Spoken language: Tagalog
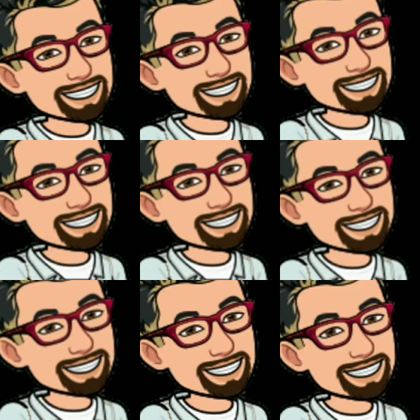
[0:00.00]
okay
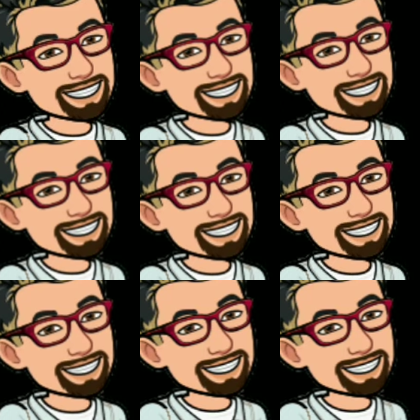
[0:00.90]
pag click mo nyan